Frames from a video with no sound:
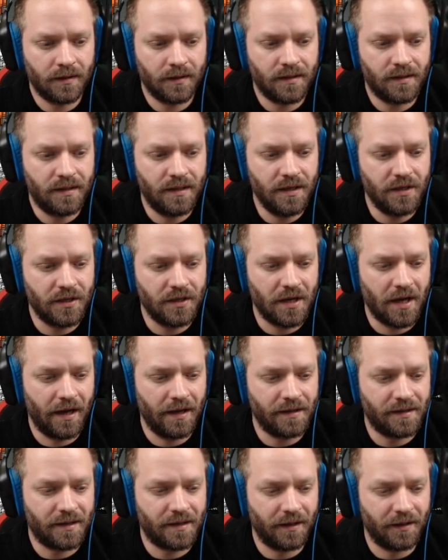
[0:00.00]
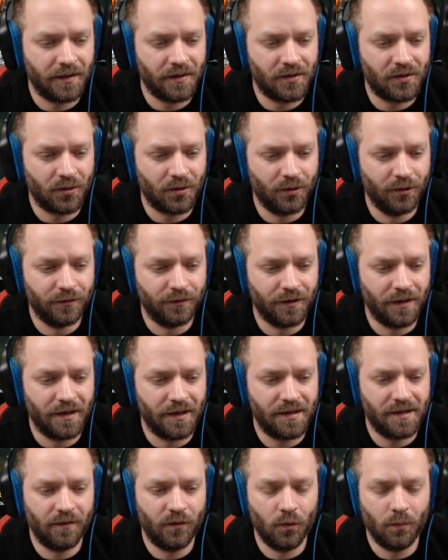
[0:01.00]
Sicherheitskatastrophe.
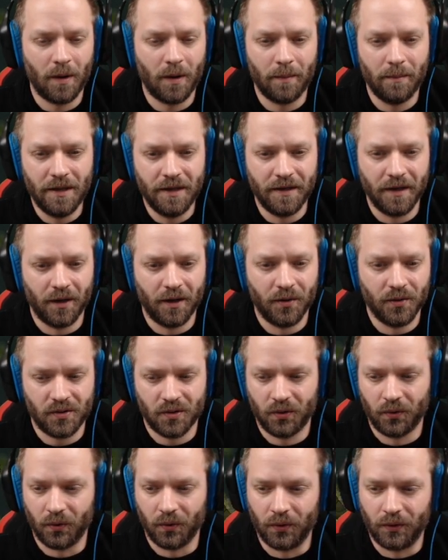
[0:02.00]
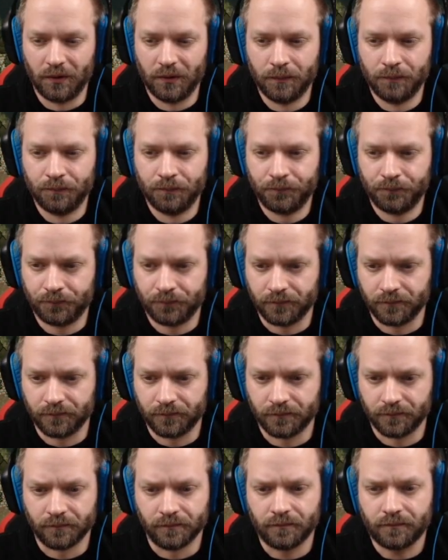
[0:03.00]
Ist ja wohl mal milde ausgedrückt.
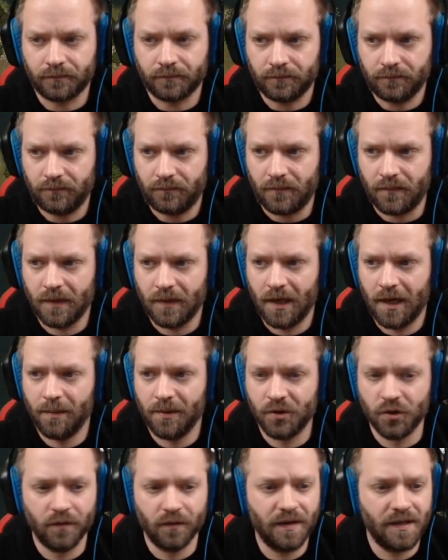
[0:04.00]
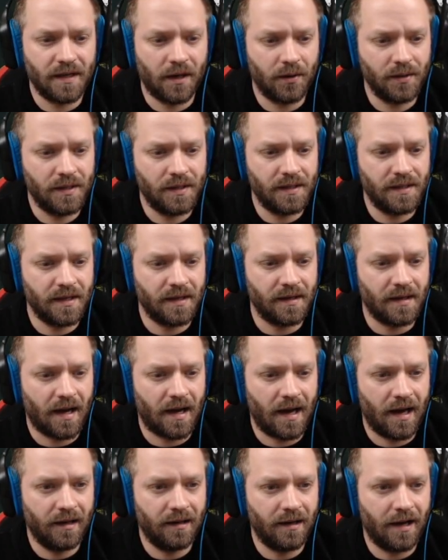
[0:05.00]
Aber so wie es aussieht, sind
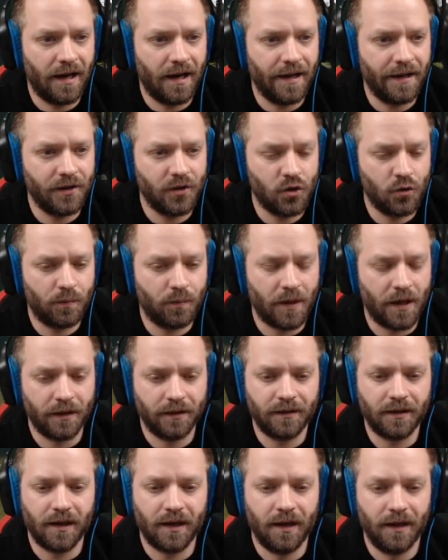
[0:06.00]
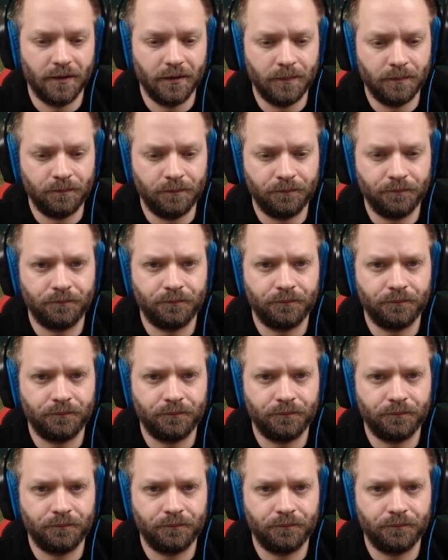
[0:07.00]
alle eingesperrt gerade.